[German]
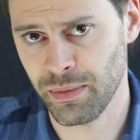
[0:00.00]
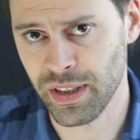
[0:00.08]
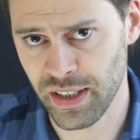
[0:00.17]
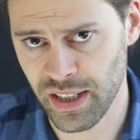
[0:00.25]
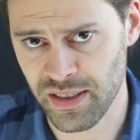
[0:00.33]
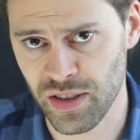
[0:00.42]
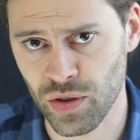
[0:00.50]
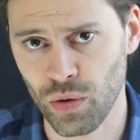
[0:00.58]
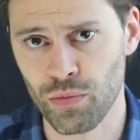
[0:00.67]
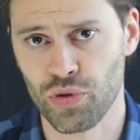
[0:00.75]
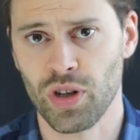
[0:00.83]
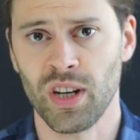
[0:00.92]
mit denen sie sich
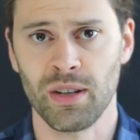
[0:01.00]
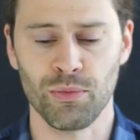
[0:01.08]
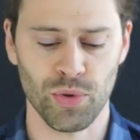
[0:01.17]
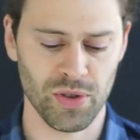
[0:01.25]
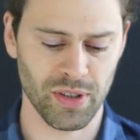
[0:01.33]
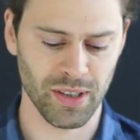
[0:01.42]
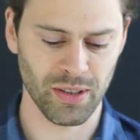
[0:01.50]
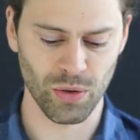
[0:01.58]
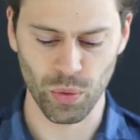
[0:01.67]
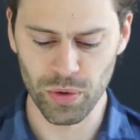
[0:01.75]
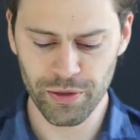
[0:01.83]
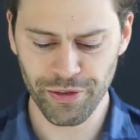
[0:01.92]
rumschlagen muss. Die
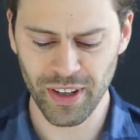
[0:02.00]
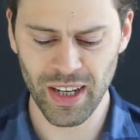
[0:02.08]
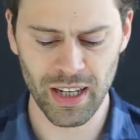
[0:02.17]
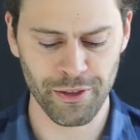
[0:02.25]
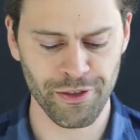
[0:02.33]
Grundfrage